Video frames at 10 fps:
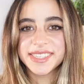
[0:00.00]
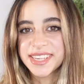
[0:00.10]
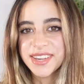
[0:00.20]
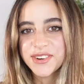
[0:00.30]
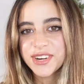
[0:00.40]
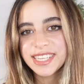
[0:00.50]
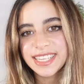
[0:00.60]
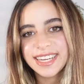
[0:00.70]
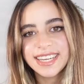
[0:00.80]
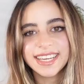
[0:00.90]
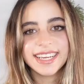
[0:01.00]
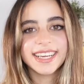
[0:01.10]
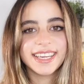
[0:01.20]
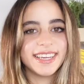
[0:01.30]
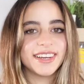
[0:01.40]
زي كل سنه
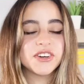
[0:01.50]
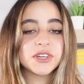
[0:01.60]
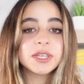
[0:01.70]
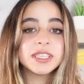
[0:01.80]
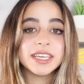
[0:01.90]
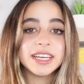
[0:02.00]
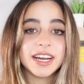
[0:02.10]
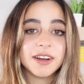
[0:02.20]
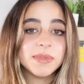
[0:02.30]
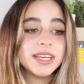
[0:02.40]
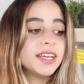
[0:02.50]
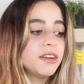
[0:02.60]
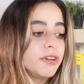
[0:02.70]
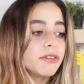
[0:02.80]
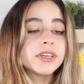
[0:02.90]
آه، قررت ان انا اعمل
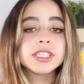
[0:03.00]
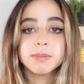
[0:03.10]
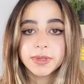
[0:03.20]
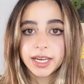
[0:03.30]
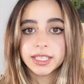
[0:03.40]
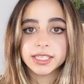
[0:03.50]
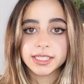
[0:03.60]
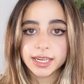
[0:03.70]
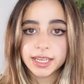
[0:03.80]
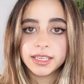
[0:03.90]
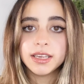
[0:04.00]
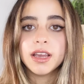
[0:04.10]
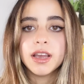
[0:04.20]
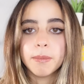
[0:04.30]
الفيفوريتس بتاعه السنه دي